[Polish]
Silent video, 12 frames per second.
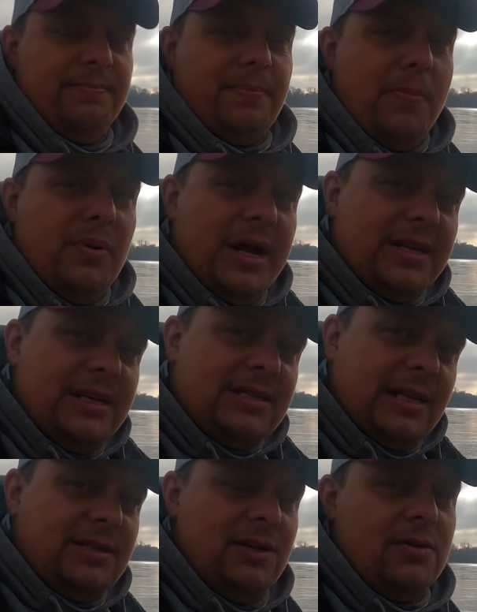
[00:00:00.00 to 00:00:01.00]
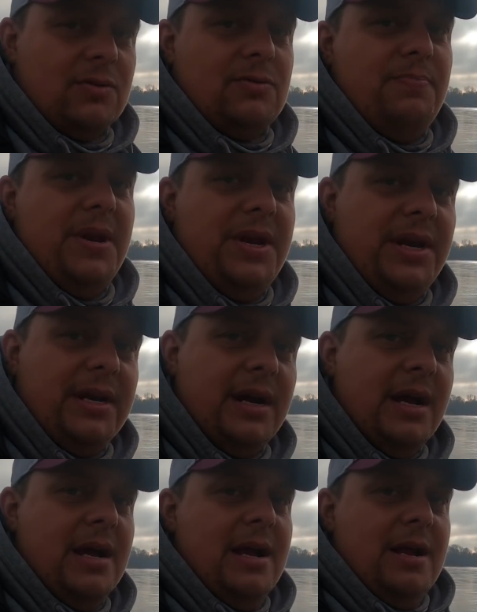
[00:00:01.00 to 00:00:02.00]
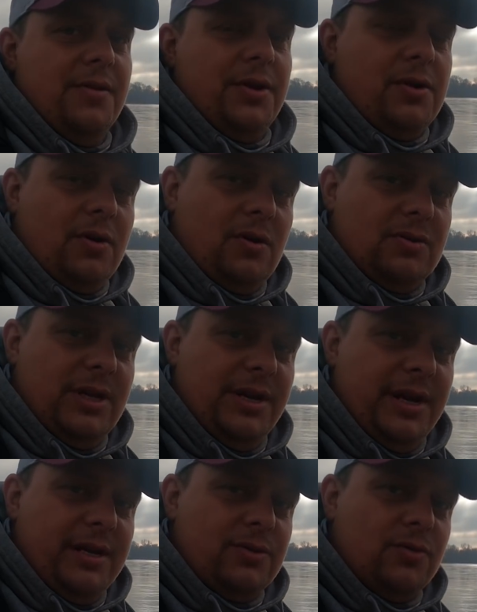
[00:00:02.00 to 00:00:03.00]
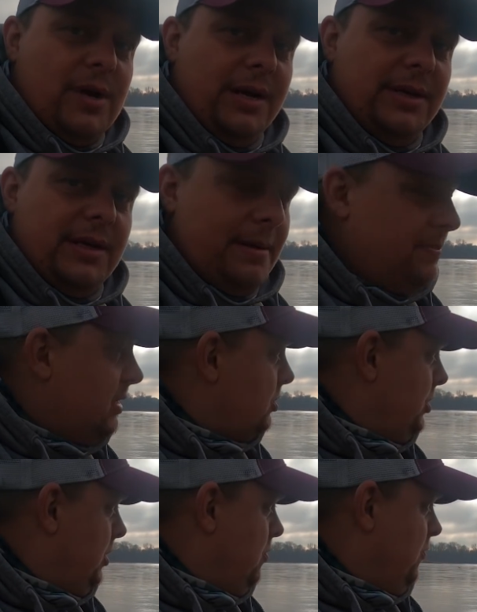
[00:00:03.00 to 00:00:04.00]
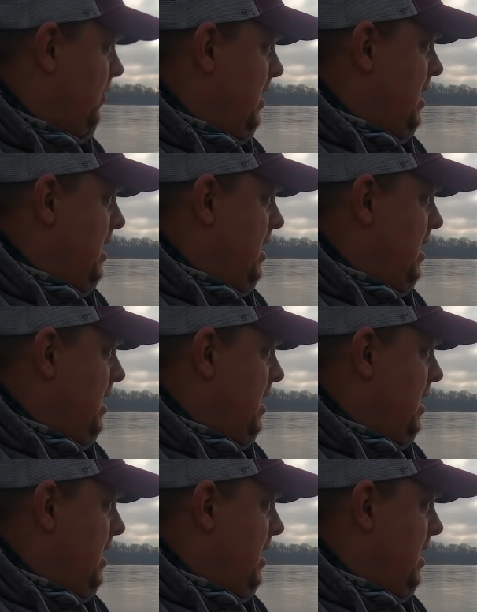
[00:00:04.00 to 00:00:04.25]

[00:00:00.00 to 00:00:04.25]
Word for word: Popularny jest teraz tylko spinning, tylko chodzenie, szukanie drapieżników,